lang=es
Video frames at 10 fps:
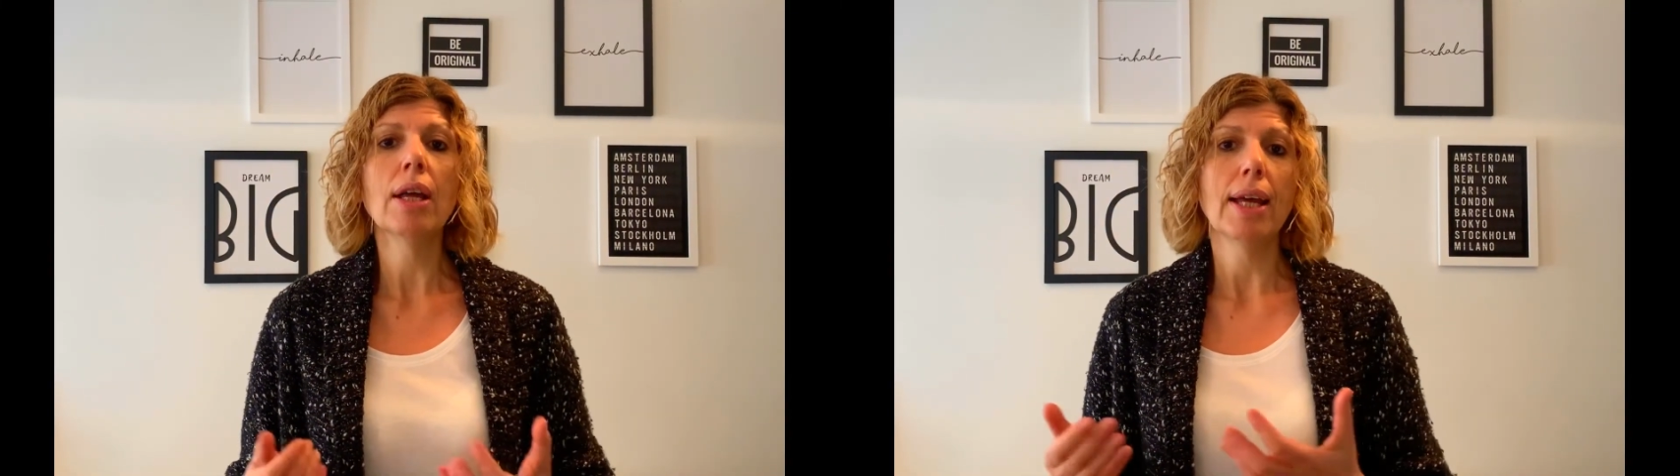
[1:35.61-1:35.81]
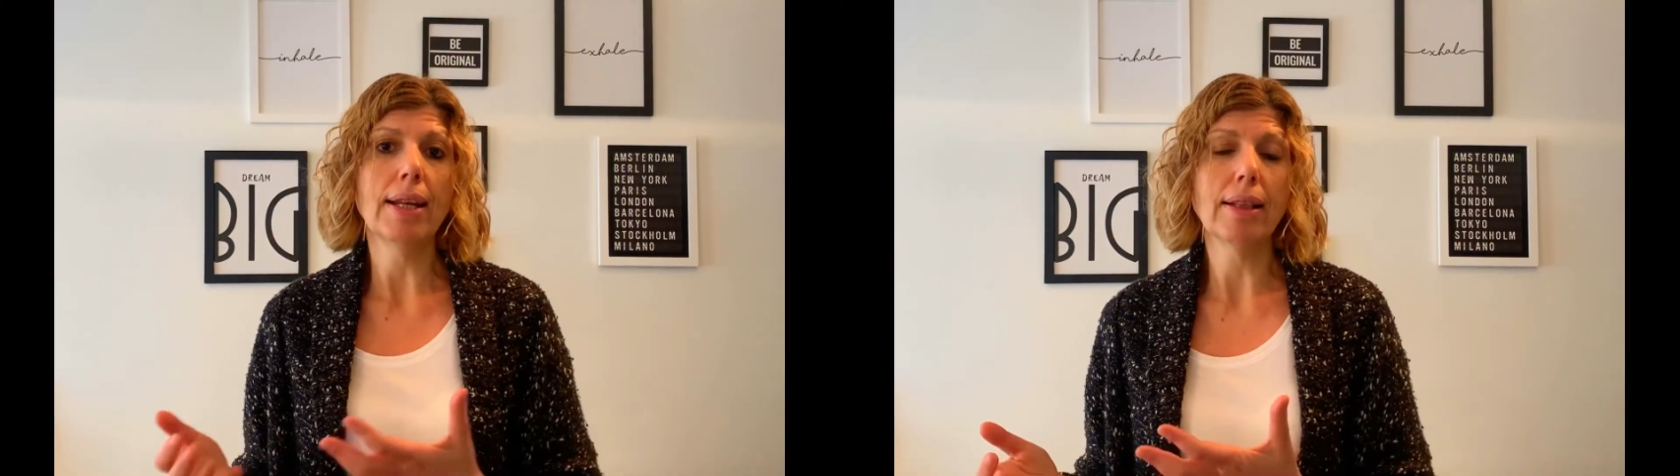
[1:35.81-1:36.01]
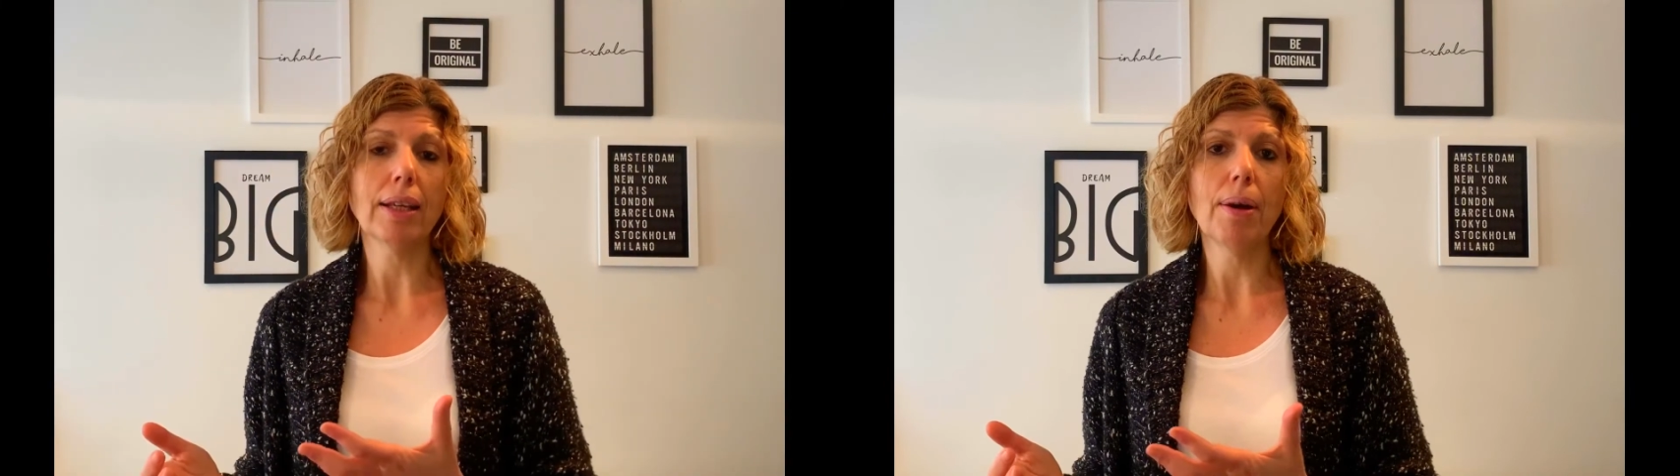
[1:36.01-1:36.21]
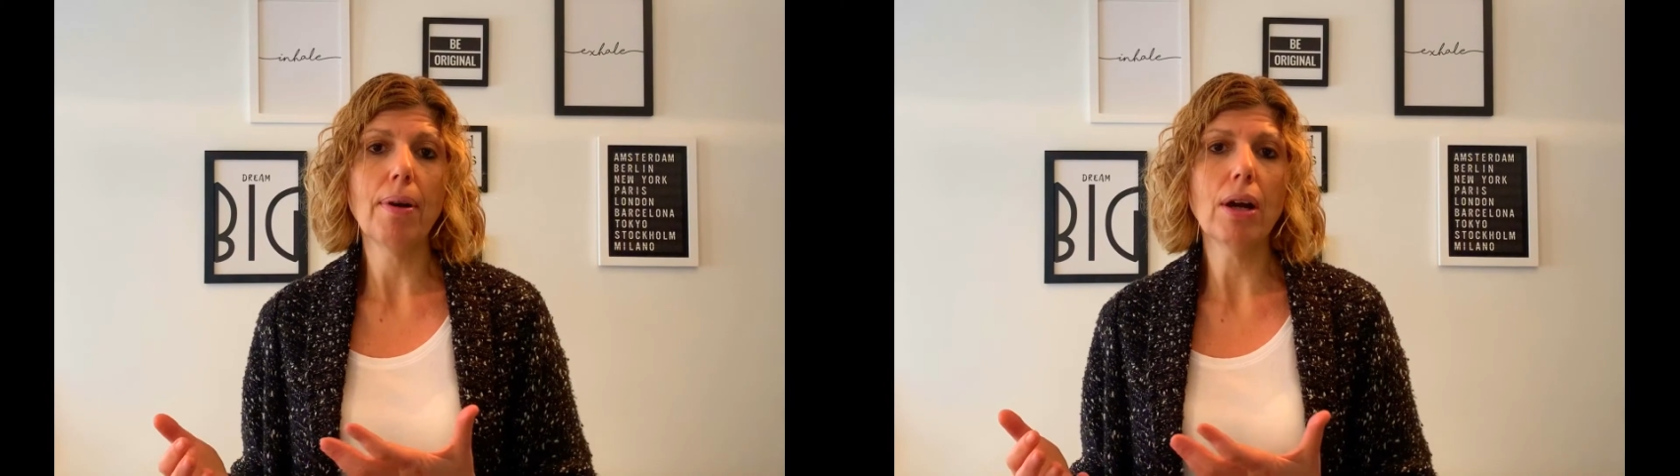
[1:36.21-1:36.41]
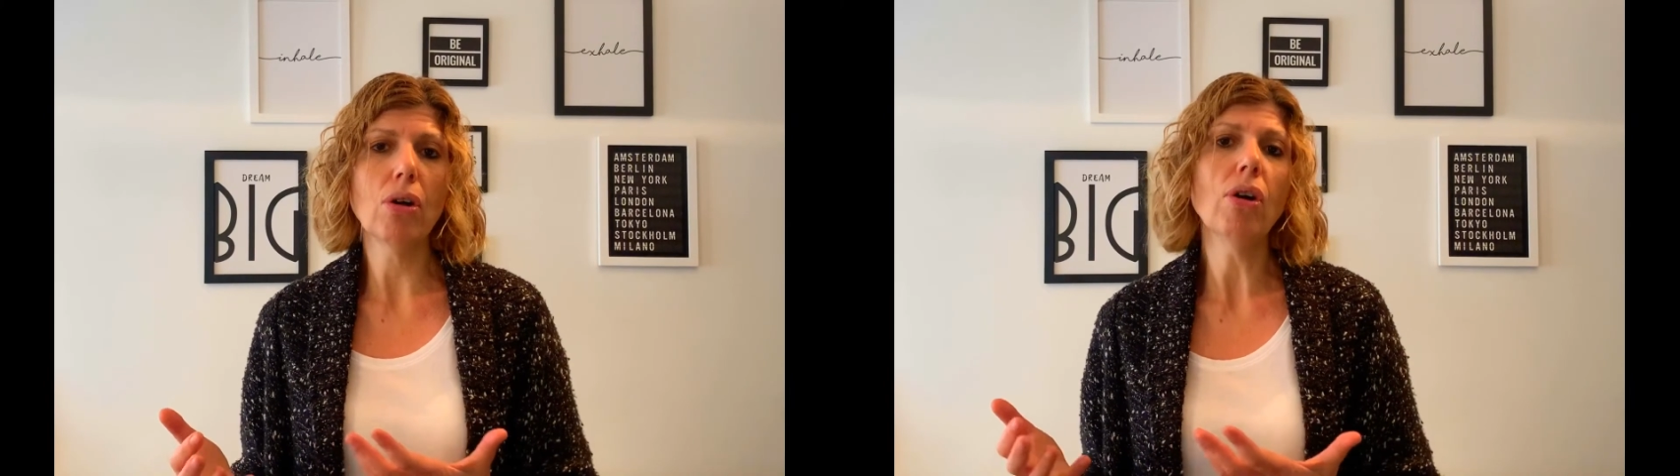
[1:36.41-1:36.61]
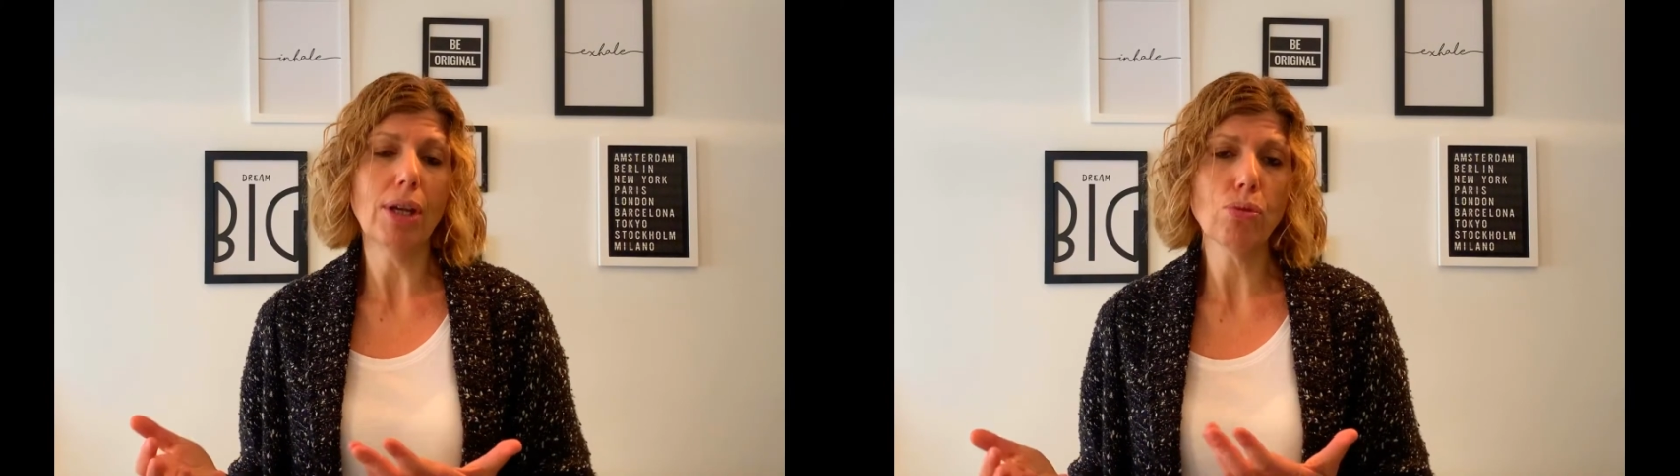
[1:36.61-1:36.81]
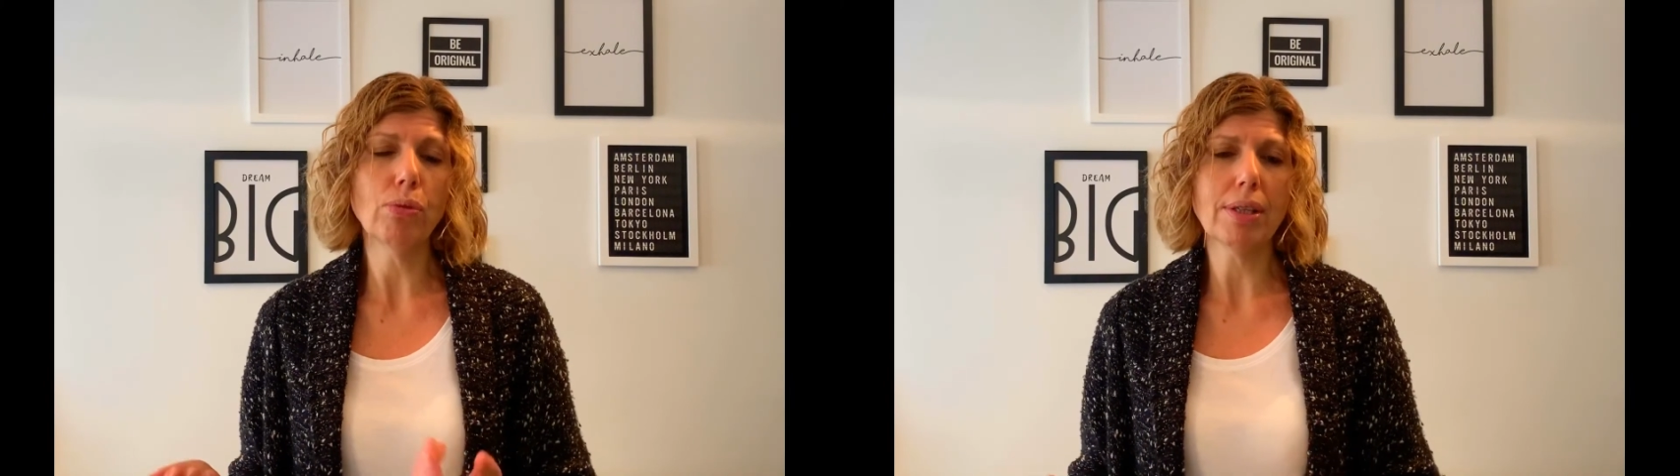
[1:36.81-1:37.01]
en el trabajo es un